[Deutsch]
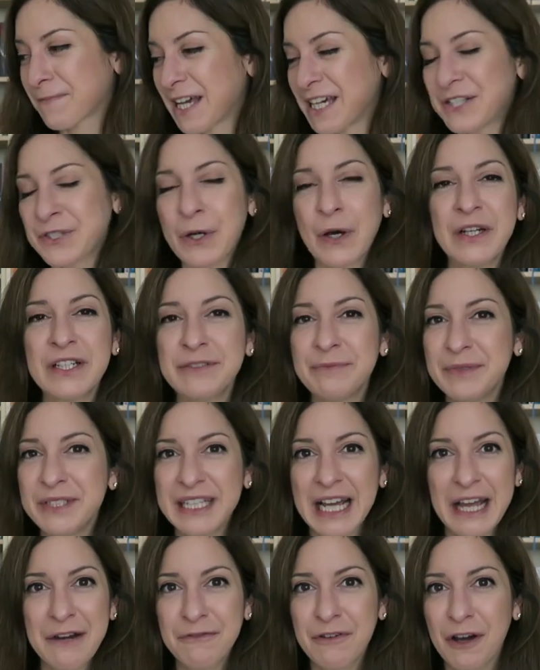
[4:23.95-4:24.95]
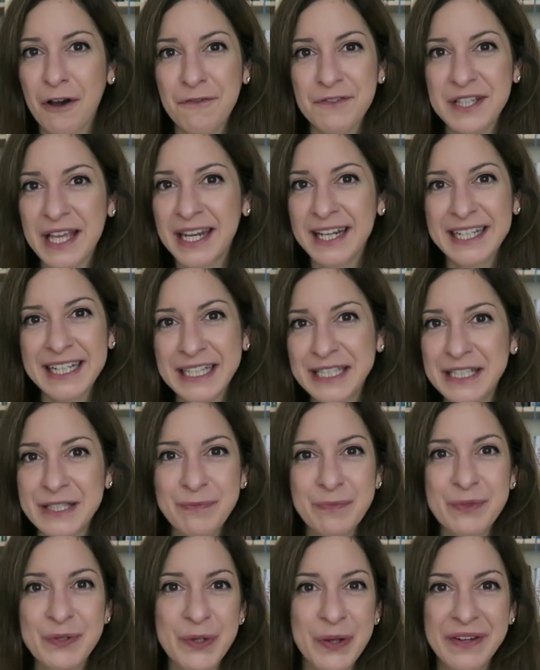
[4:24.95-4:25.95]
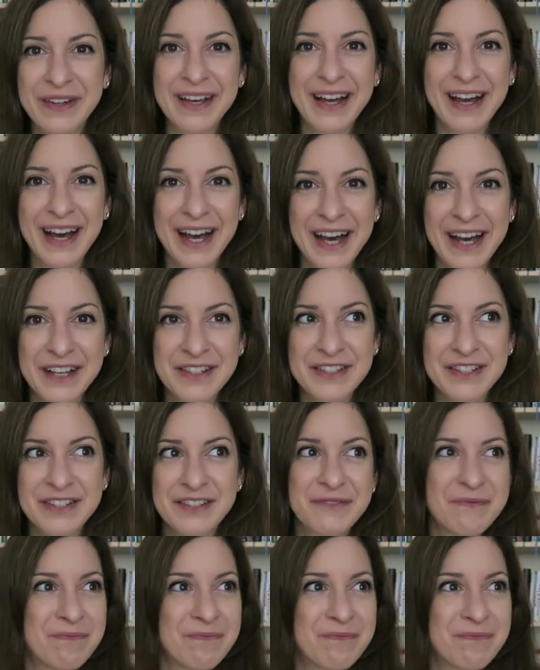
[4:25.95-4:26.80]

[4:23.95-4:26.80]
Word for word: Es konnte mich einfach auf seine ganz besondere Art